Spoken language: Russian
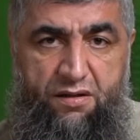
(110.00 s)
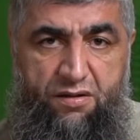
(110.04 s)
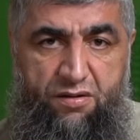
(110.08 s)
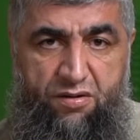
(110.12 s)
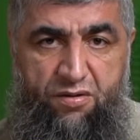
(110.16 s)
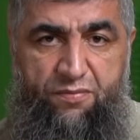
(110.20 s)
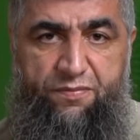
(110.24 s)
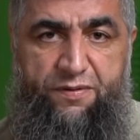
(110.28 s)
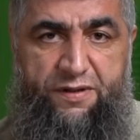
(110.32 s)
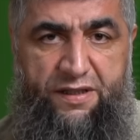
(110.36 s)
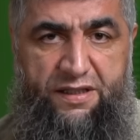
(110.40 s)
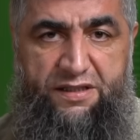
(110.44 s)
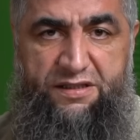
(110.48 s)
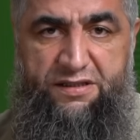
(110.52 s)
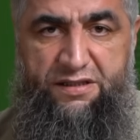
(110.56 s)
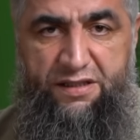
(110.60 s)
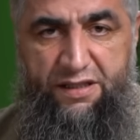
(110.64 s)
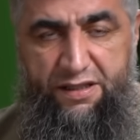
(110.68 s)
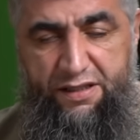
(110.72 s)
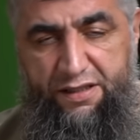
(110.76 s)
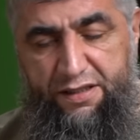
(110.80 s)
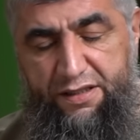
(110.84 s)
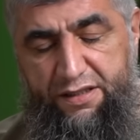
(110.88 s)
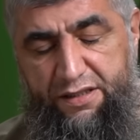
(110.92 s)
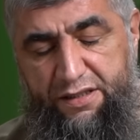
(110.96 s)
О,
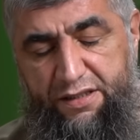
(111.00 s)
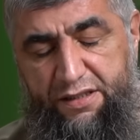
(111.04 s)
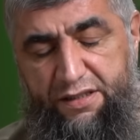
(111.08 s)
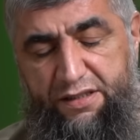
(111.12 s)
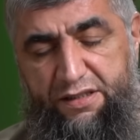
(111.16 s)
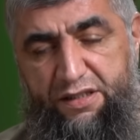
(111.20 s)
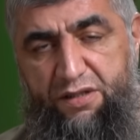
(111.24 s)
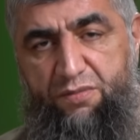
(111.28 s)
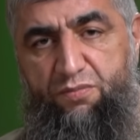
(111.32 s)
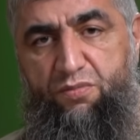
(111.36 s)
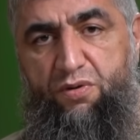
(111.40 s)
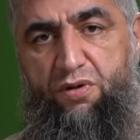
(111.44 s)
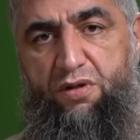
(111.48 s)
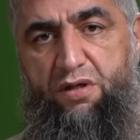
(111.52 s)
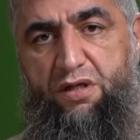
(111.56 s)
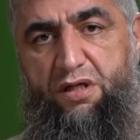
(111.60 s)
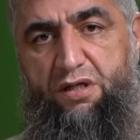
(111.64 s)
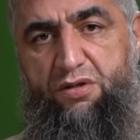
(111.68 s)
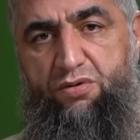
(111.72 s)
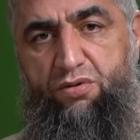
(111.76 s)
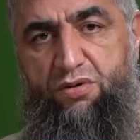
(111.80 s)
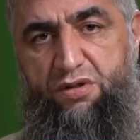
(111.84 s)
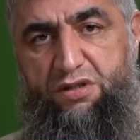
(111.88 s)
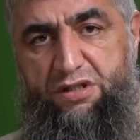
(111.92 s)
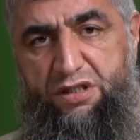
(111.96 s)
братья, тем более,
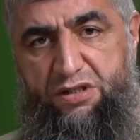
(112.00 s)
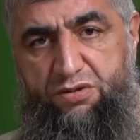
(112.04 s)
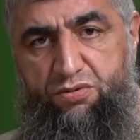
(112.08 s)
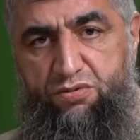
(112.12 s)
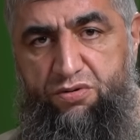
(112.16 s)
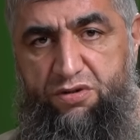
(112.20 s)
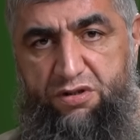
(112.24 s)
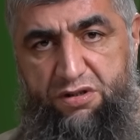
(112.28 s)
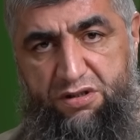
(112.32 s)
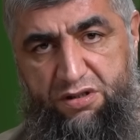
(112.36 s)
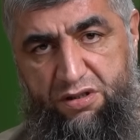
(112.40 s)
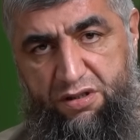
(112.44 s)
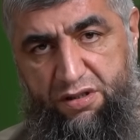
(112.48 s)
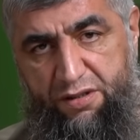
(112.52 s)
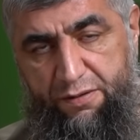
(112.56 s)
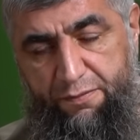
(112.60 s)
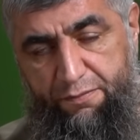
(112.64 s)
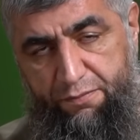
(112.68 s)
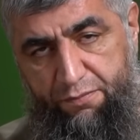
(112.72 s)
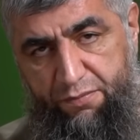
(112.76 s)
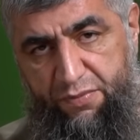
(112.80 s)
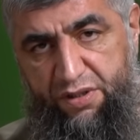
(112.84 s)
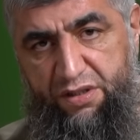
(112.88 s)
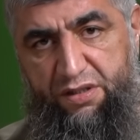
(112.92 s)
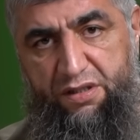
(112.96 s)
которые сейчас учатся
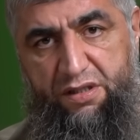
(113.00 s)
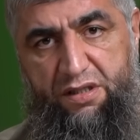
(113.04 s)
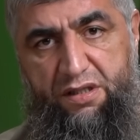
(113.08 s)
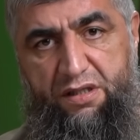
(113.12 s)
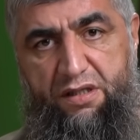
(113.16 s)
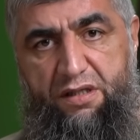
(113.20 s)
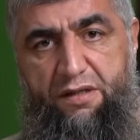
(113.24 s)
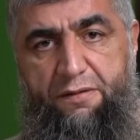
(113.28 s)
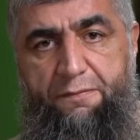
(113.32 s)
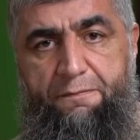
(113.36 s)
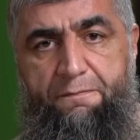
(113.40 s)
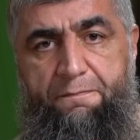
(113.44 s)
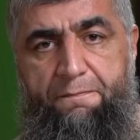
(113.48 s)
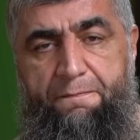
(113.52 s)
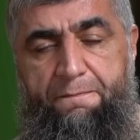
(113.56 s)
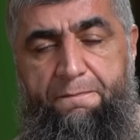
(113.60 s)
в Медине.